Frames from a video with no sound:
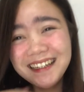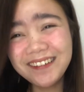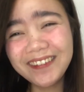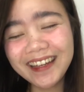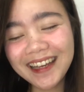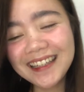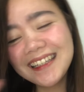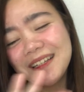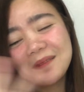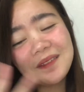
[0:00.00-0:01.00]
oh my god,
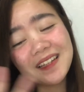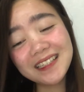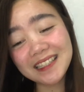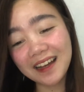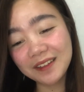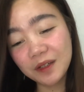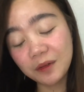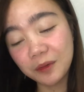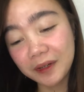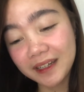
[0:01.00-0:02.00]
hindi mo minar sa
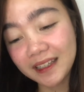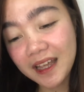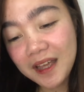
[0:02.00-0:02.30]
kanyang word.